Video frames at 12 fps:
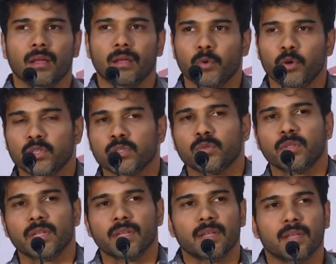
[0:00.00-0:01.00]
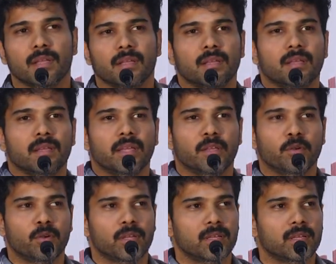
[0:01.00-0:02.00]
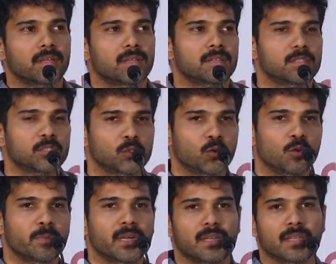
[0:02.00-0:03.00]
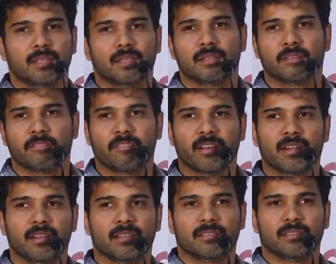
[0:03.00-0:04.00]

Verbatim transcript: ப்ரொடியூசர் சுதன் என்னோட ஸ்கூல்மேட் ஃப்ரெண்ட்